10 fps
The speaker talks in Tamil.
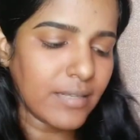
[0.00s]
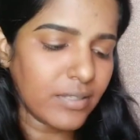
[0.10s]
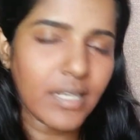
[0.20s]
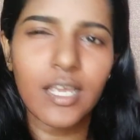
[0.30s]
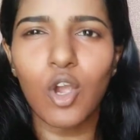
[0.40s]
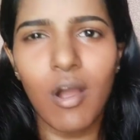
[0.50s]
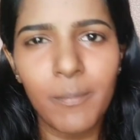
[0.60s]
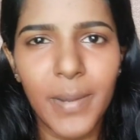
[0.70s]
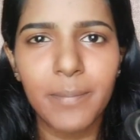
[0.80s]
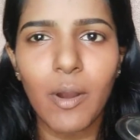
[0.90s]
இதை வந்து நீங்கள்
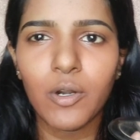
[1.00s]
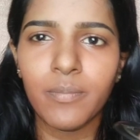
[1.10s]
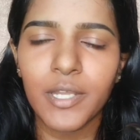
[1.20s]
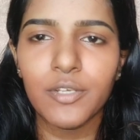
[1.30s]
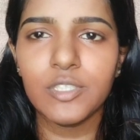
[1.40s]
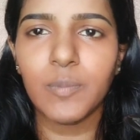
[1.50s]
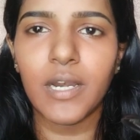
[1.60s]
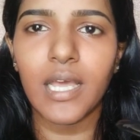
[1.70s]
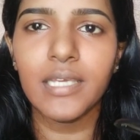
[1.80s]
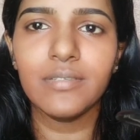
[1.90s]
காம்பேக்ட் பவுடர் மாதிரி யூஸ்
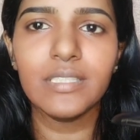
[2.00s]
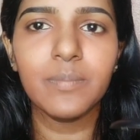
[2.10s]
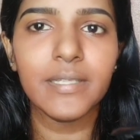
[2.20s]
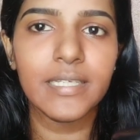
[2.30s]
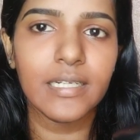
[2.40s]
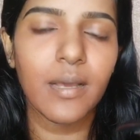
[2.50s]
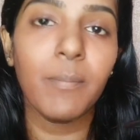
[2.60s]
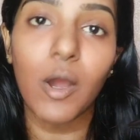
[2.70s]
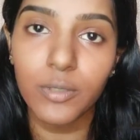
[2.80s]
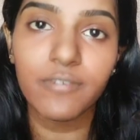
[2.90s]
பண்ணலாம் இது வந்து பார்த்தீங்கன்னா
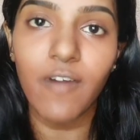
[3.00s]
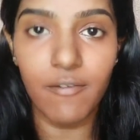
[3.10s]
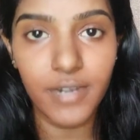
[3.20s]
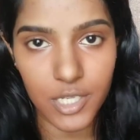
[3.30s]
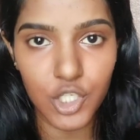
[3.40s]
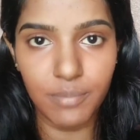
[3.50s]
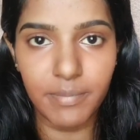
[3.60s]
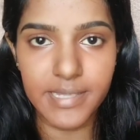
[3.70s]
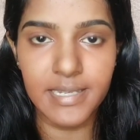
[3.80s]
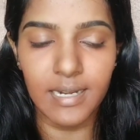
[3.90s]
பவுடர் ஃபவுண்டேஷன்
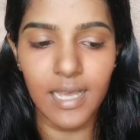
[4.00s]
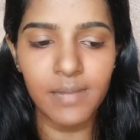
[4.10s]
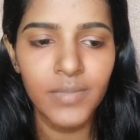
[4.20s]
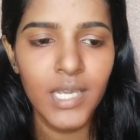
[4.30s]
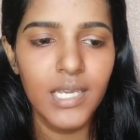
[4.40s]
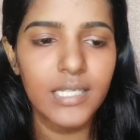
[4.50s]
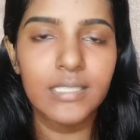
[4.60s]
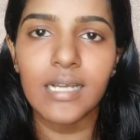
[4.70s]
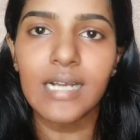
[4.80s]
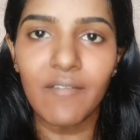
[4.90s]
பேசிக்கலாம்
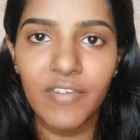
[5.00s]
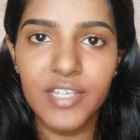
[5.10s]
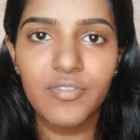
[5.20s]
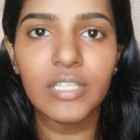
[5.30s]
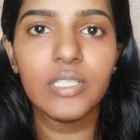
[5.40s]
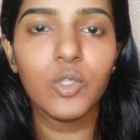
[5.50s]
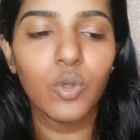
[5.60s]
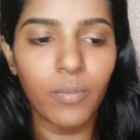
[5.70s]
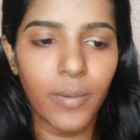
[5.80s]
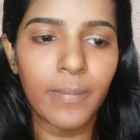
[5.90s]
இதில் கவரேஜ் வந்து
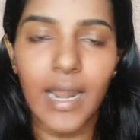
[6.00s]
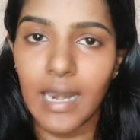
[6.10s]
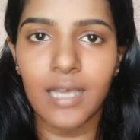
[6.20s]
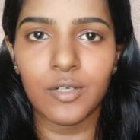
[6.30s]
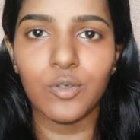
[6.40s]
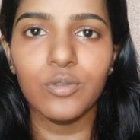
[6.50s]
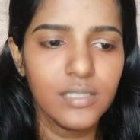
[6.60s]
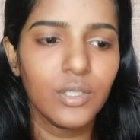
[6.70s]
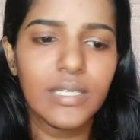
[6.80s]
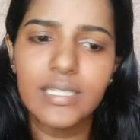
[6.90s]
ரொம்ப நல்லா இருக்கும்
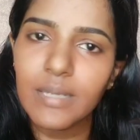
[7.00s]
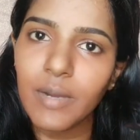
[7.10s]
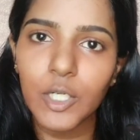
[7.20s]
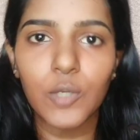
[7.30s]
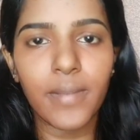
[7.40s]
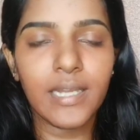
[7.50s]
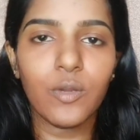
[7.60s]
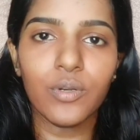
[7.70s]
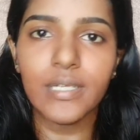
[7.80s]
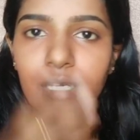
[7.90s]
ஸோ இதை மட்டுமே
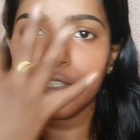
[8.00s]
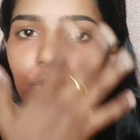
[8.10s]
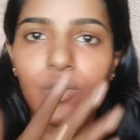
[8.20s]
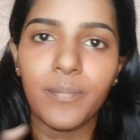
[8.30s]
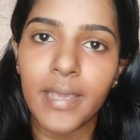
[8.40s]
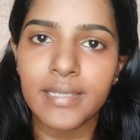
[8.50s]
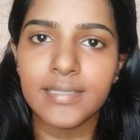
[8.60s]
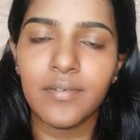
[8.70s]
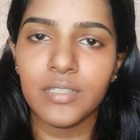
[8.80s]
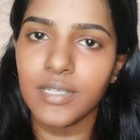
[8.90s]
கூட நீங்கள் வந்து உங்கள்
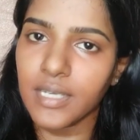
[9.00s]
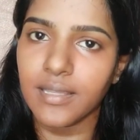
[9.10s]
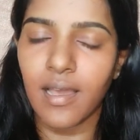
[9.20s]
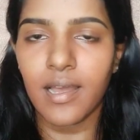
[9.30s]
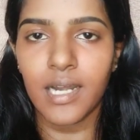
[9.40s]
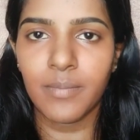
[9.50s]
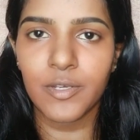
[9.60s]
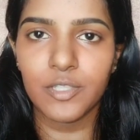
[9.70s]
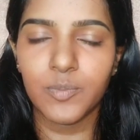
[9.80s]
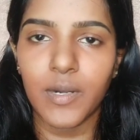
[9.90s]
பேஸாக வந்து நீங்கள்
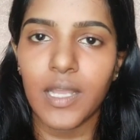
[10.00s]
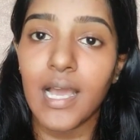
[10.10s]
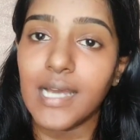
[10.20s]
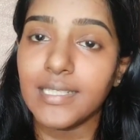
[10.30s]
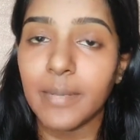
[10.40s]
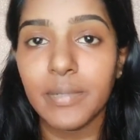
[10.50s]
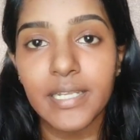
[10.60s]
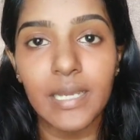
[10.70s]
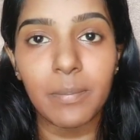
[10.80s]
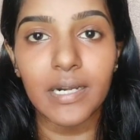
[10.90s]
தாராளமாக யூஸ் பண்ணலாம் அதை
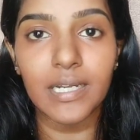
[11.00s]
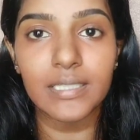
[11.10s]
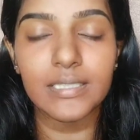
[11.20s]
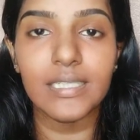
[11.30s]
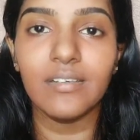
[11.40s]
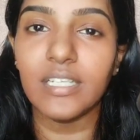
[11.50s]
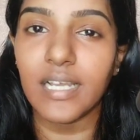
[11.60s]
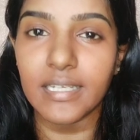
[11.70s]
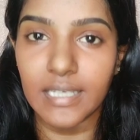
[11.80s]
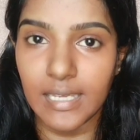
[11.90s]
எப்படி நீங்கள் பண்ணலான்றதான் வந்து
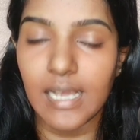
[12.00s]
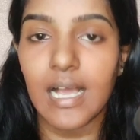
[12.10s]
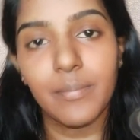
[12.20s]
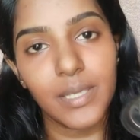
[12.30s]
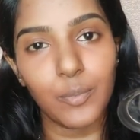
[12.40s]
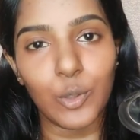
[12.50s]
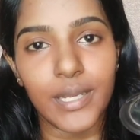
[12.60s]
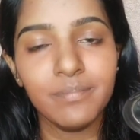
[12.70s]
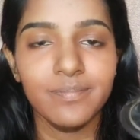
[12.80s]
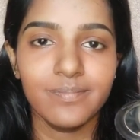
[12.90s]
நான் இன்றைக்கி இங்கே காமிக்க
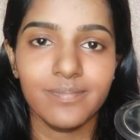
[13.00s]
போகிறேன்